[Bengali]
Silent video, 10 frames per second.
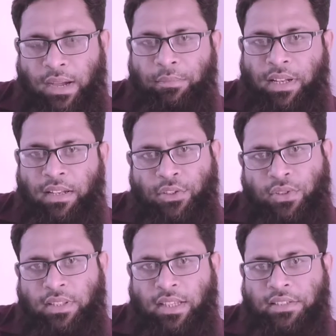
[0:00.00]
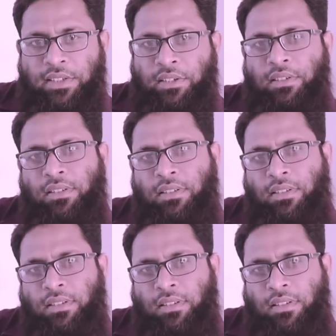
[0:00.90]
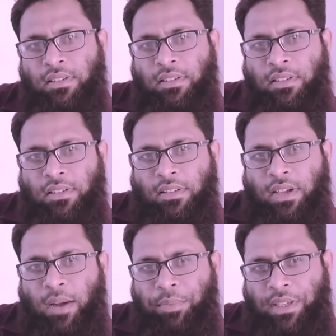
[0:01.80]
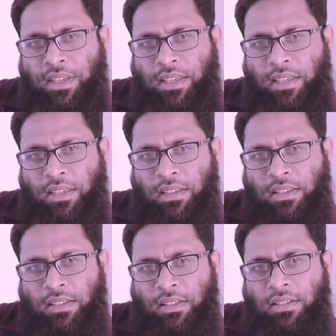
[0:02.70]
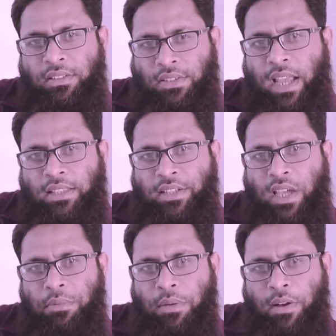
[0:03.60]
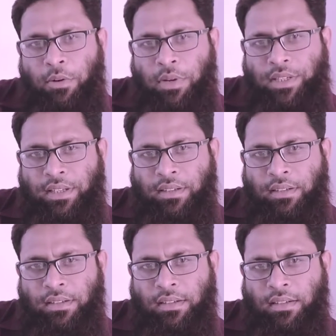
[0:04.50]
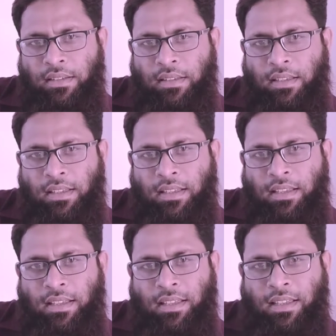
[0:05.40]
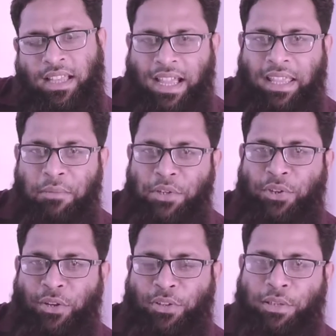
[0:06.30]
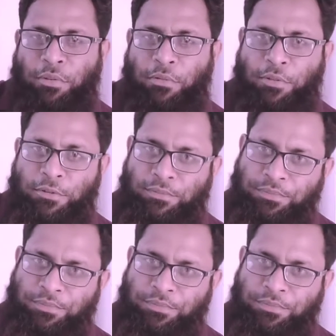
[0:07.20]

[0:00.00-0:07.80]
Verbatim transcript: থামনেল নিশ্চয়ই দেখেছেন আপনি কি সাইদি সাহেবকে ভালোবাসেন হ্যাঁ এ বিষয়ে কথা বলবো